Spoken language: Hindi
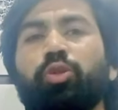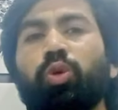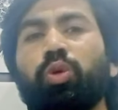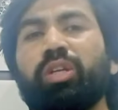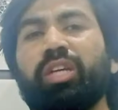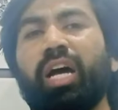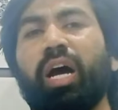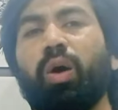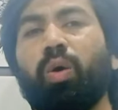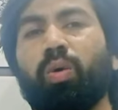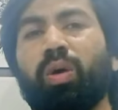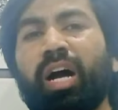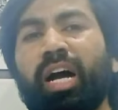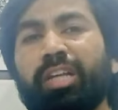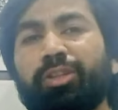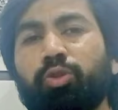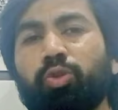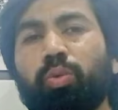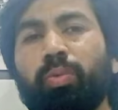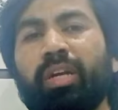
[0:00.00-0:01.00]
तो क्या
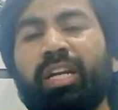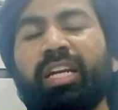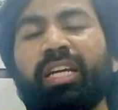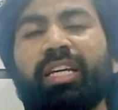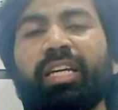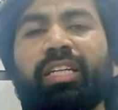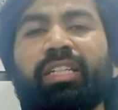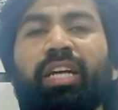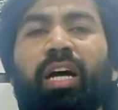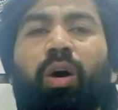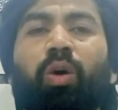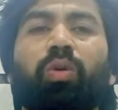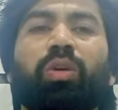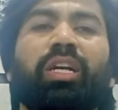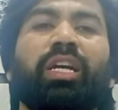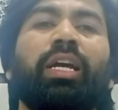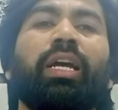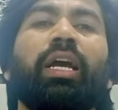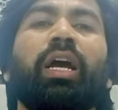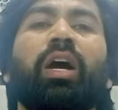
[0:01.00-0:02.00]
होगा सुबह लेके
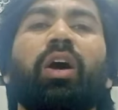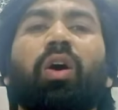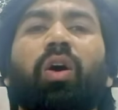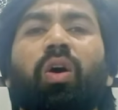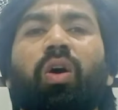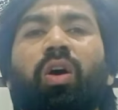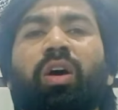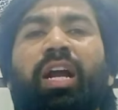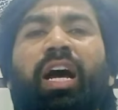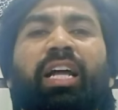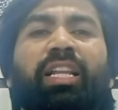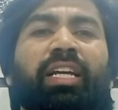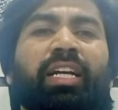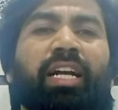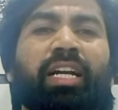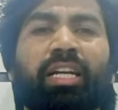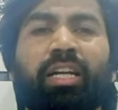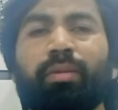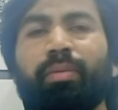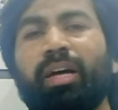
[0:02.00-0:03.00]
जाओगे और आधे
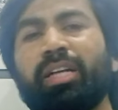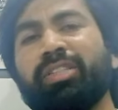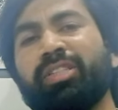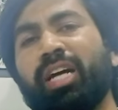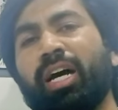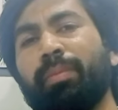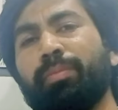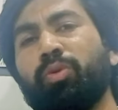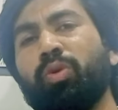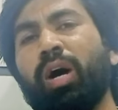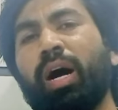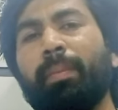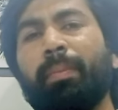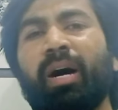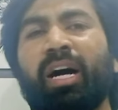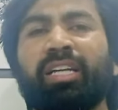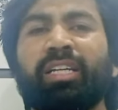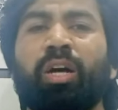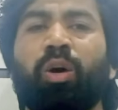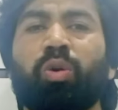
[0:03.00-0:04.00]
घंटे बाद शाम को
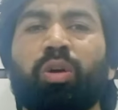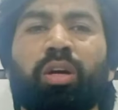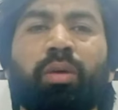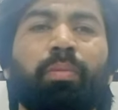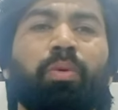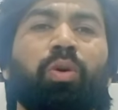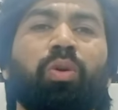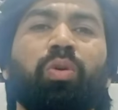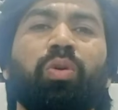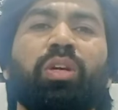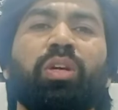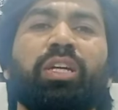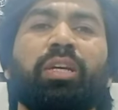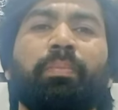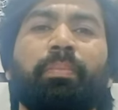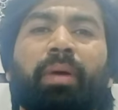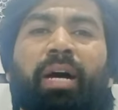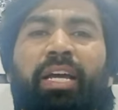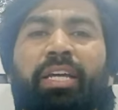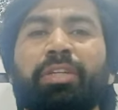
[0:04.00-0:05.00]
आप आ जाओगे बोलोगे
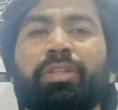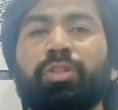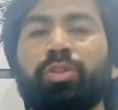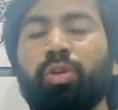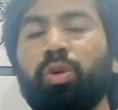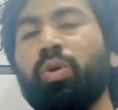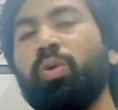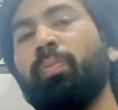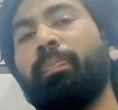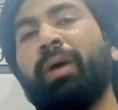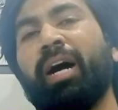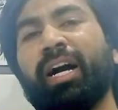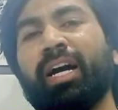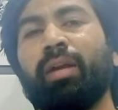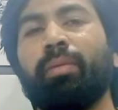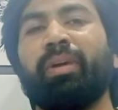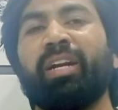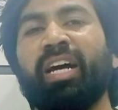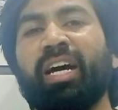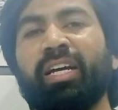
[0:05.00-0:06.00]
कि भाई क्यों
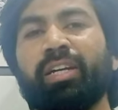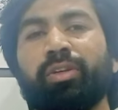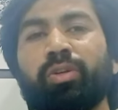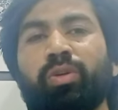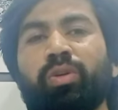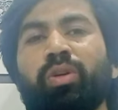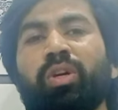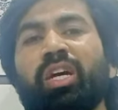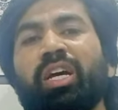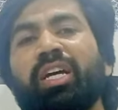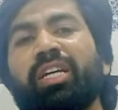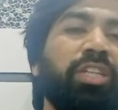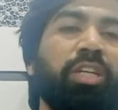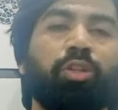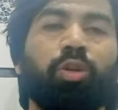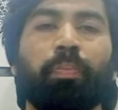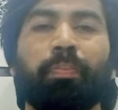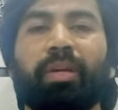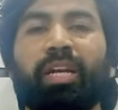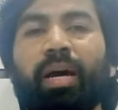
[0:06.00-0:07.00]
पागल बना रहे हो
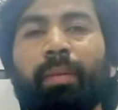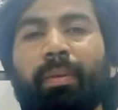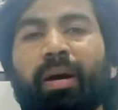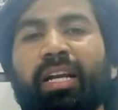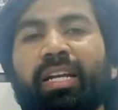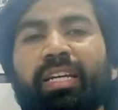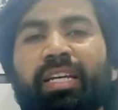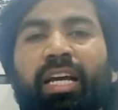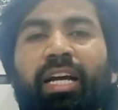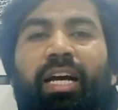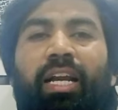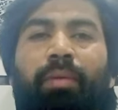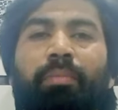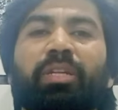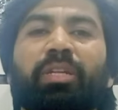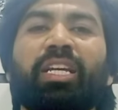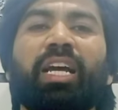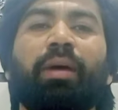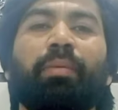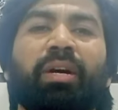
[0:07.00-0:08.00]
ये तो बिना पानी के
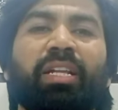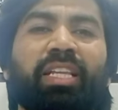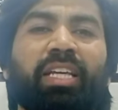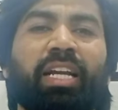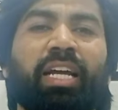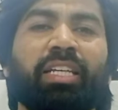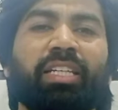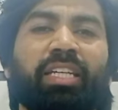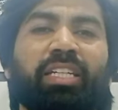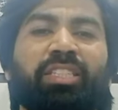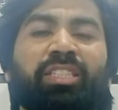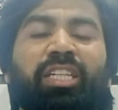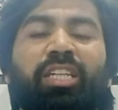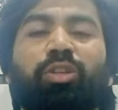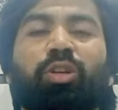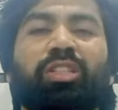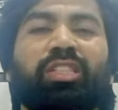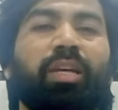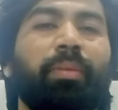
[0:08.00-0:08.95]
गर्म ही हवा दे रहा है इससे तो